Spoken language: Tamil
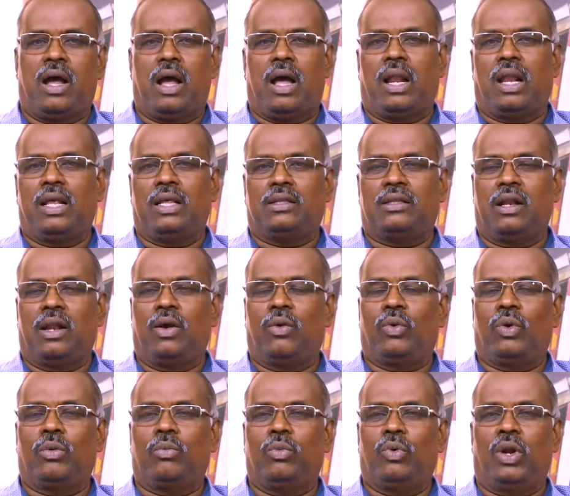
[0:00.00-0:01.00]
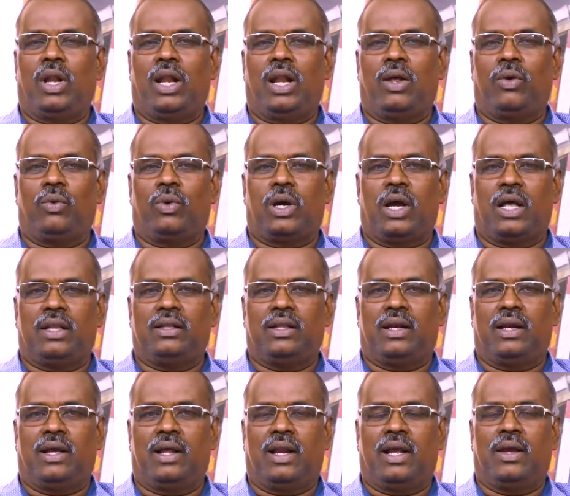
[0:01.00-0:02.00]
ஆலயத்தில் ஒரு மூலையில்
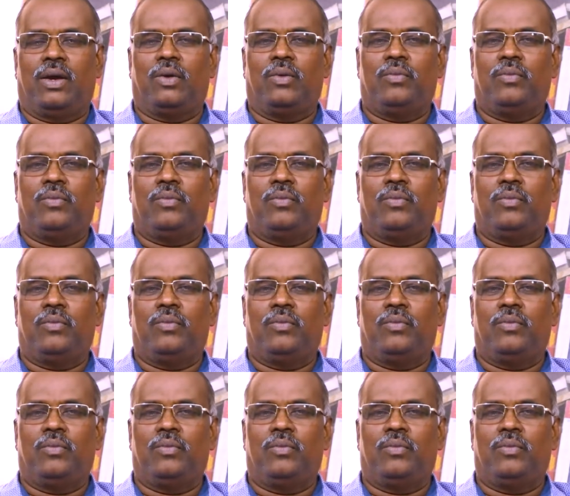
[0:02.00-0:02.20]
உட்கார்ந்துருக்கிற